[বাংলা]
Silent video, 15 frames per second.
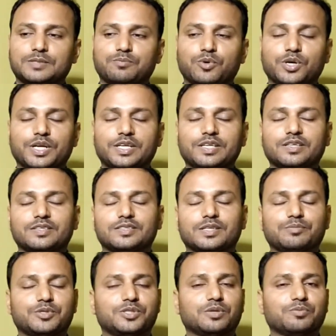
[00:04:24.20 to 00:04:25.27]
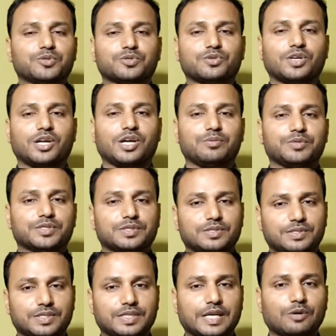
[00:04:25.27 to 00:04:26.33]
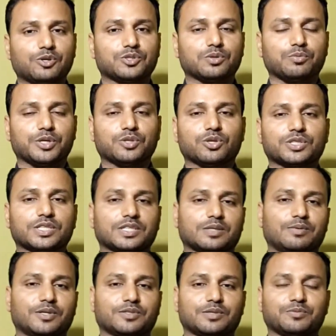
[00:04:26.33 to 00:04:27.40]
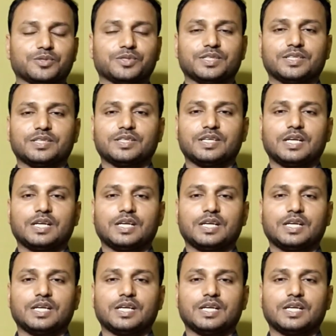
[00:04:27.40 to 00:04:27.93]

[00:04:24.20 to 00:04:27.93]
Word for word: স্পোকেন ইংলিশের ভিডিও পোস্ট করা হবে ঠিক একই সময়ে দশটা থেকে বারোটার মধ্যে